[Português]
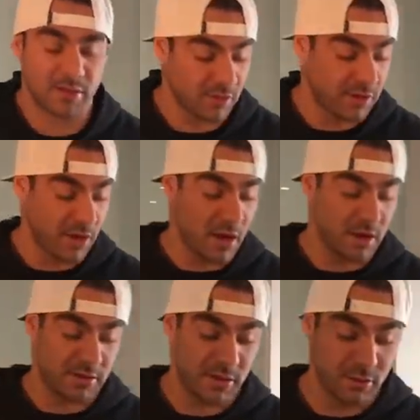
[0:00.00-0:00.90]
então aqui
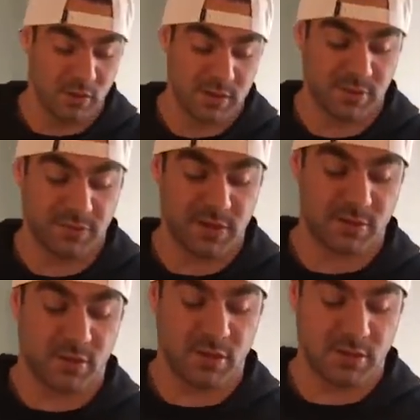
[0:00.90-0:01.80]
ó, tem duas
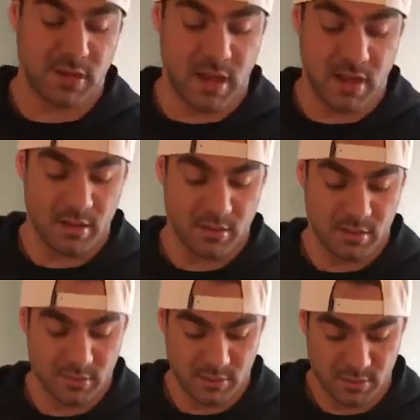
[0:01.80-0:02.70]
refeições, tá?
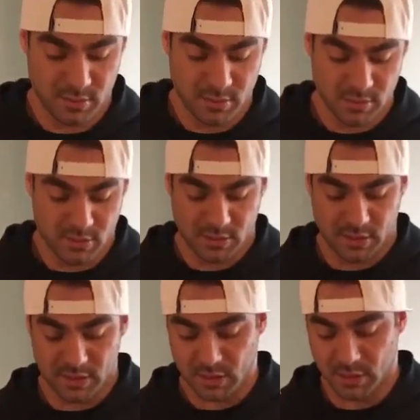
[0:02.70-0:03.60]

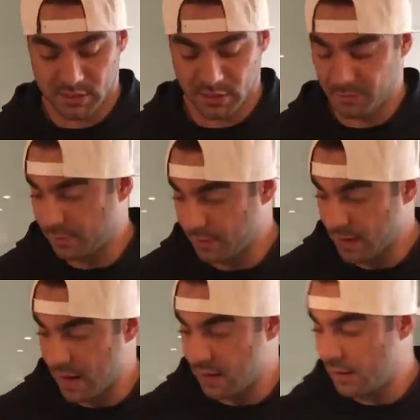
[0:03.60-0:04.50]
Que já está sendo
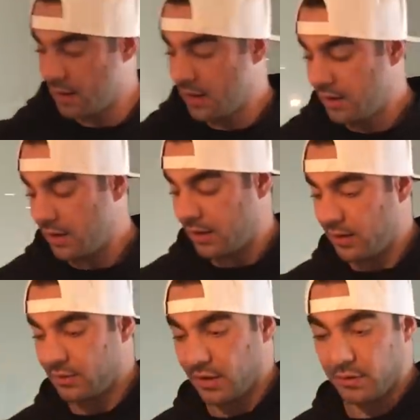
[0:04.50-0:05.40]
preparada. E
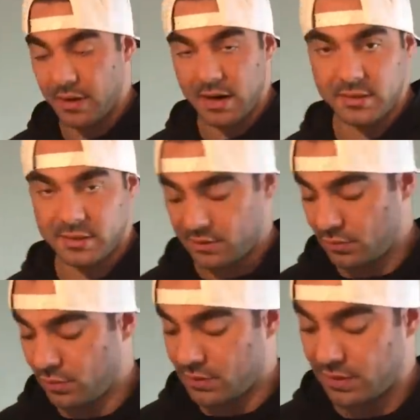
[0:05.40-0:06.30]
aqui eu tenho mais
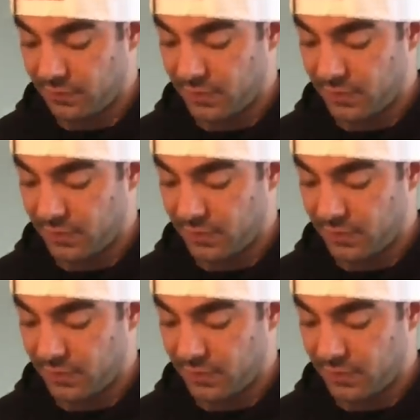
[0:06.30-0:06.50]
duas